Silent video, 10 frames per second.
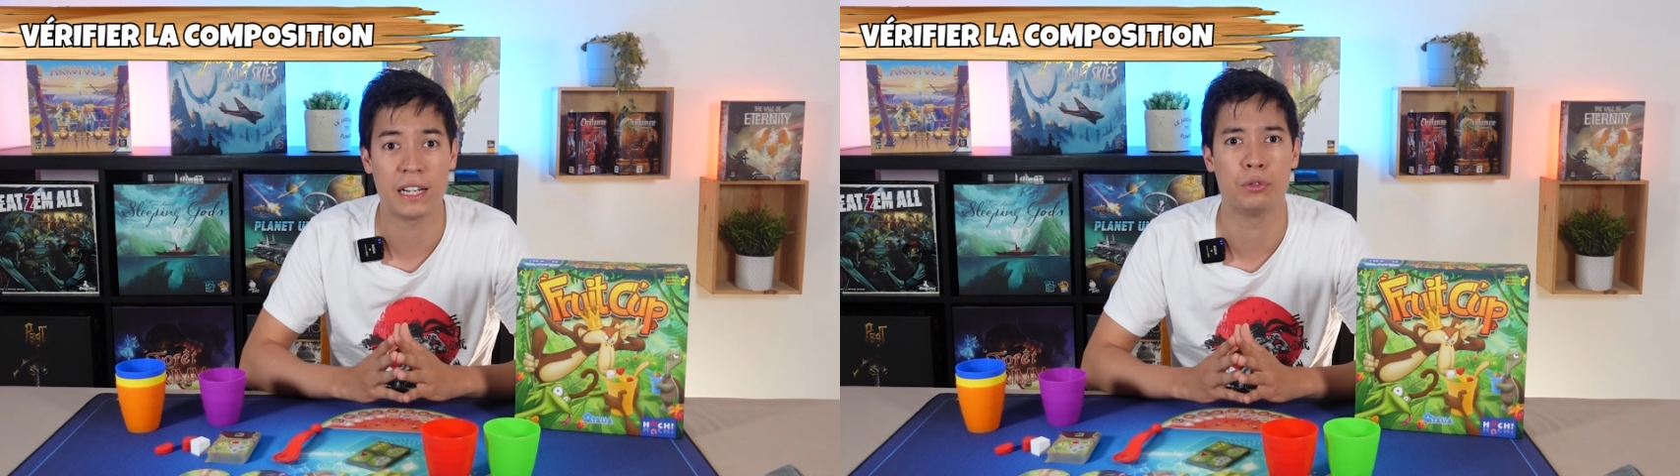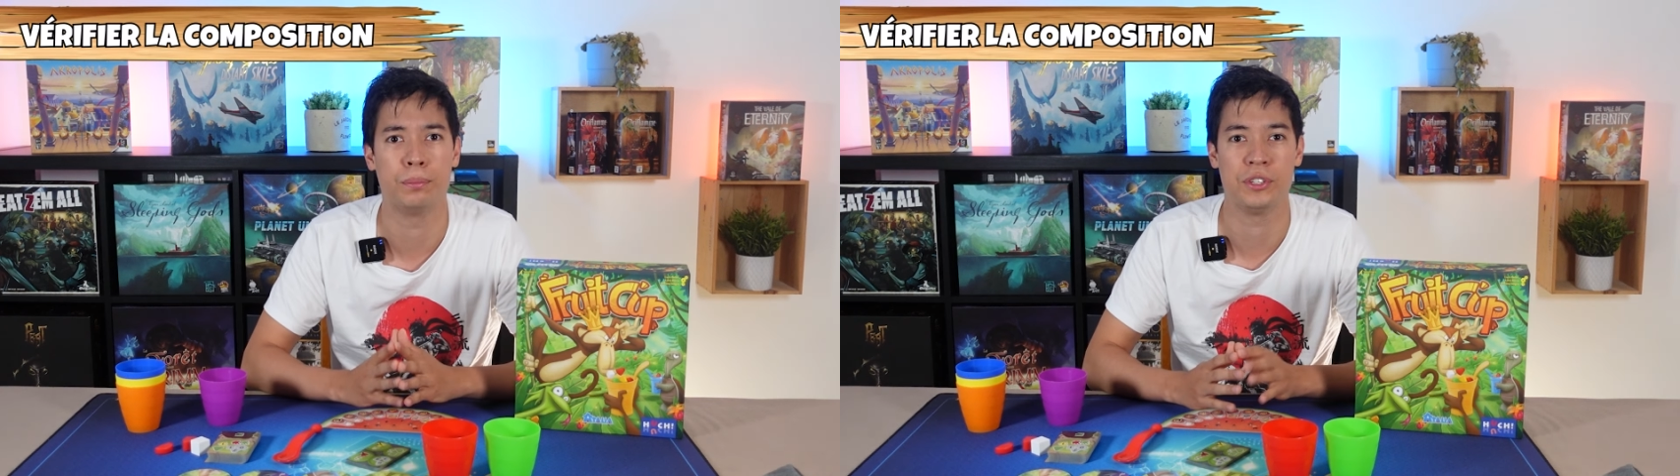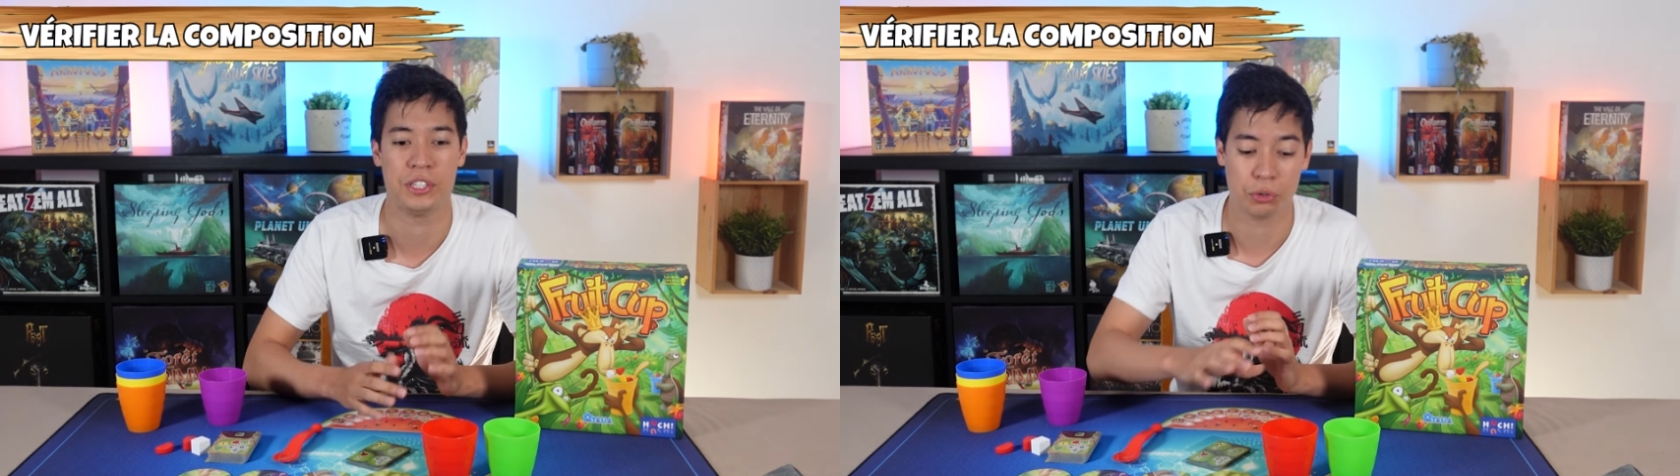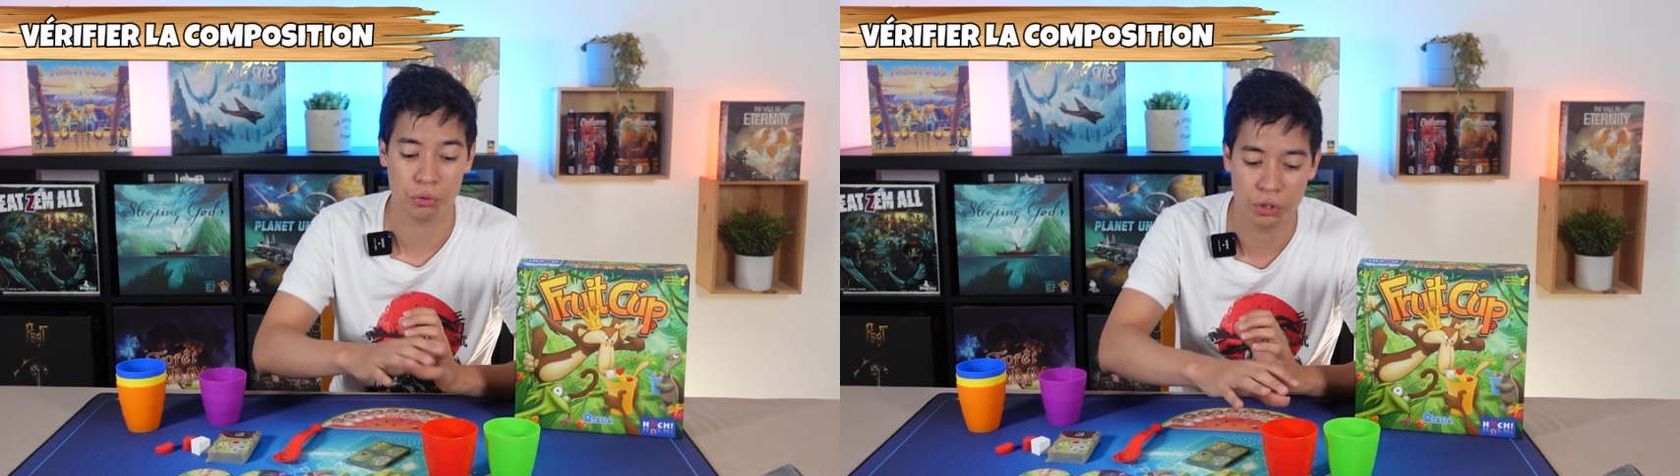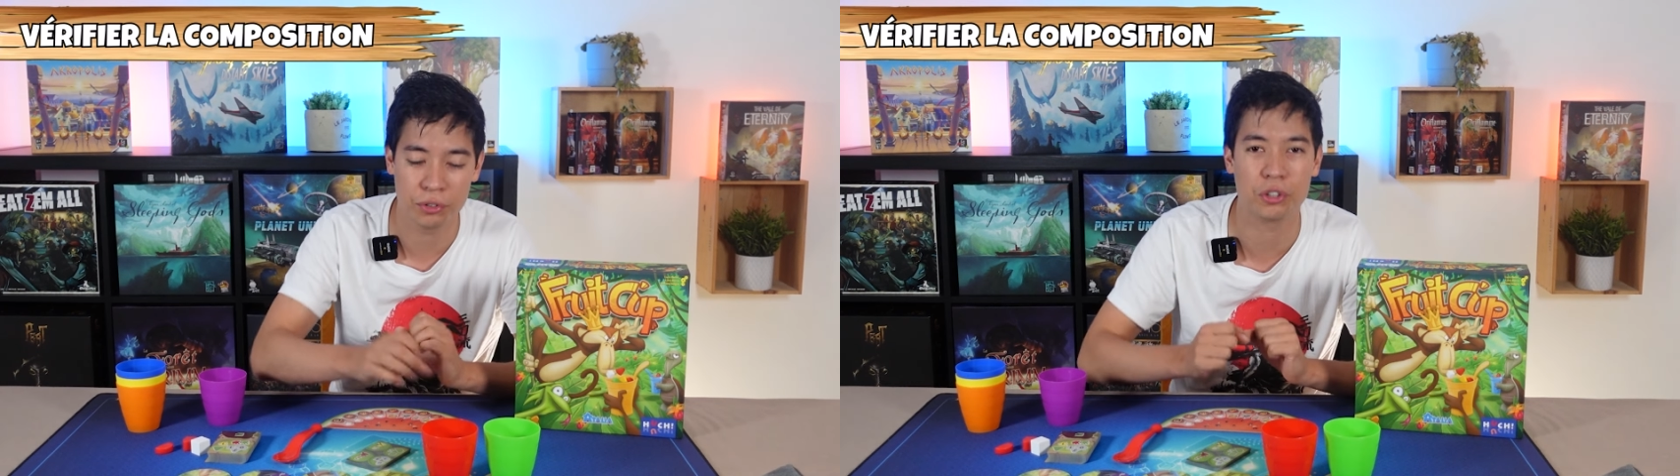la composition
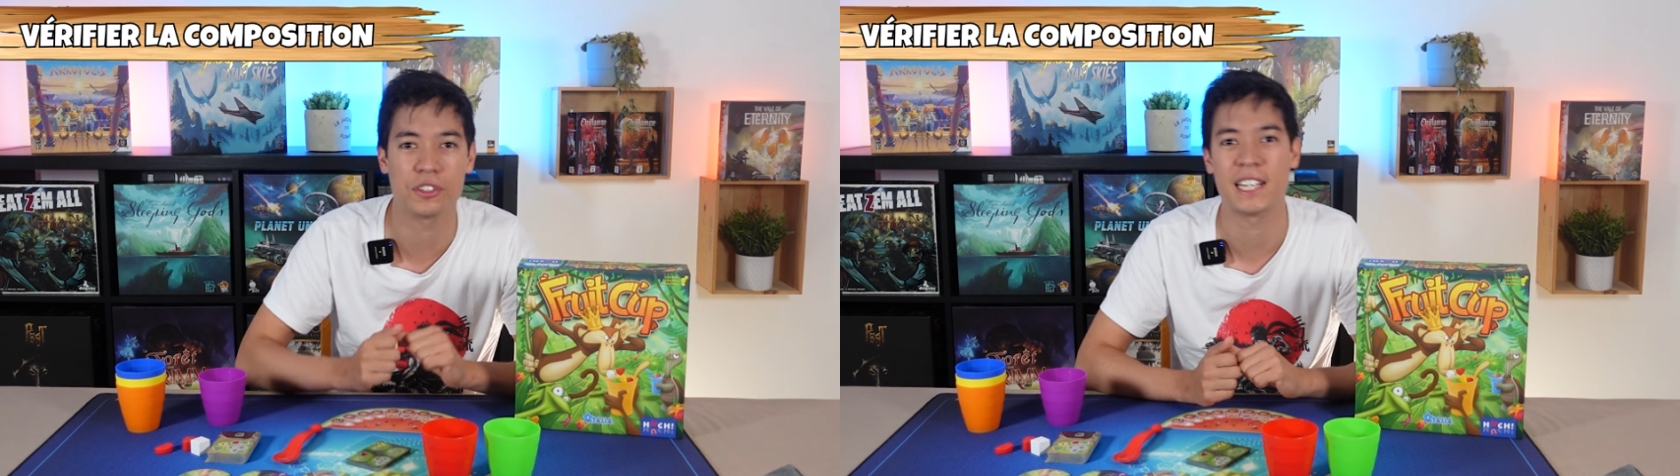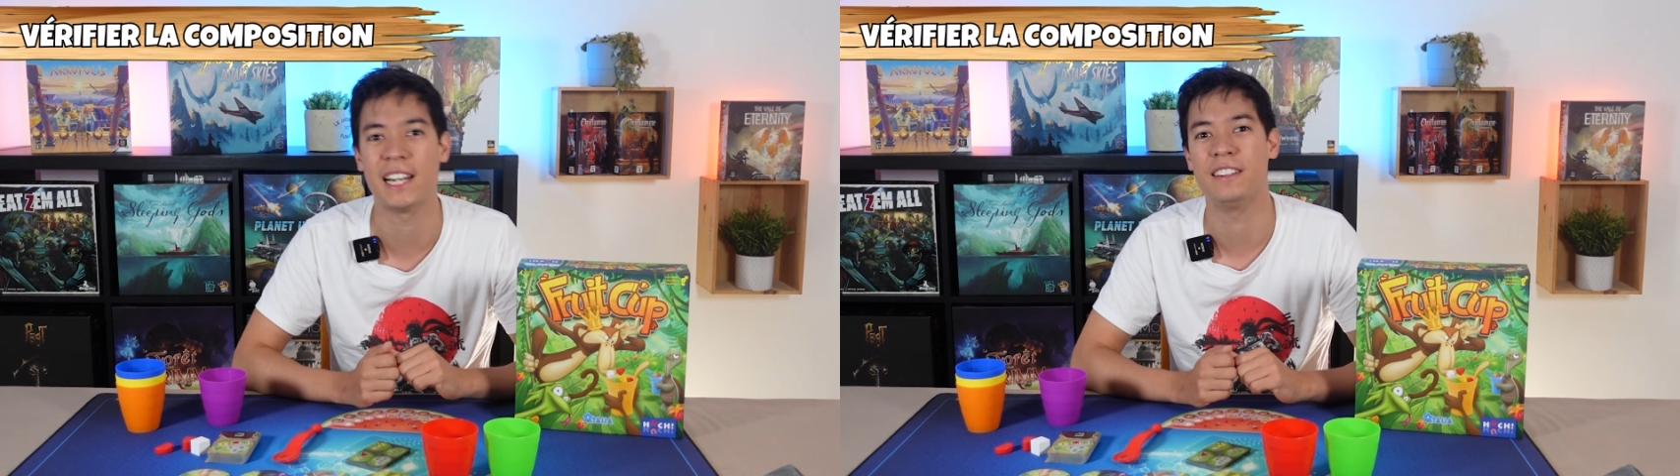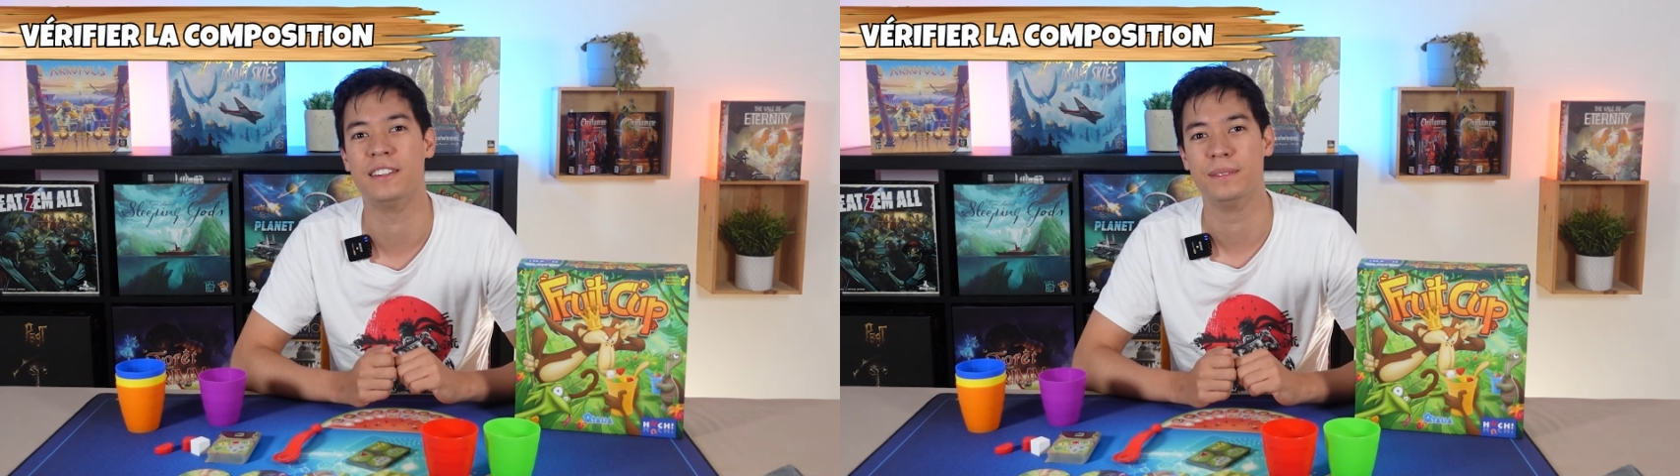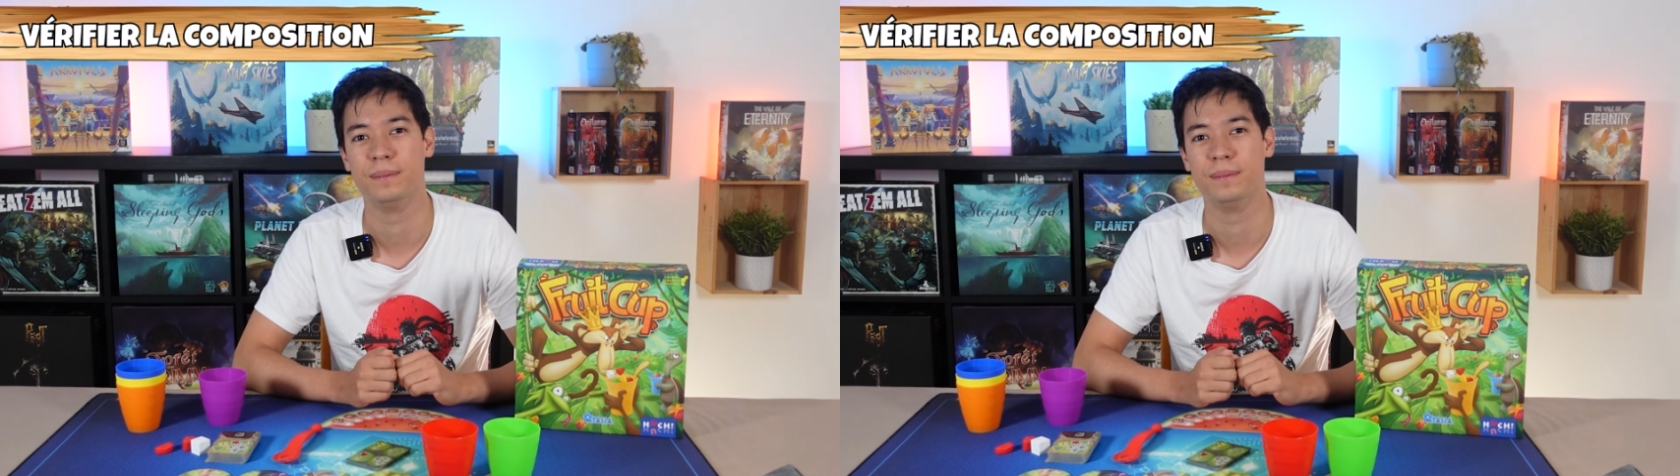de votre salade.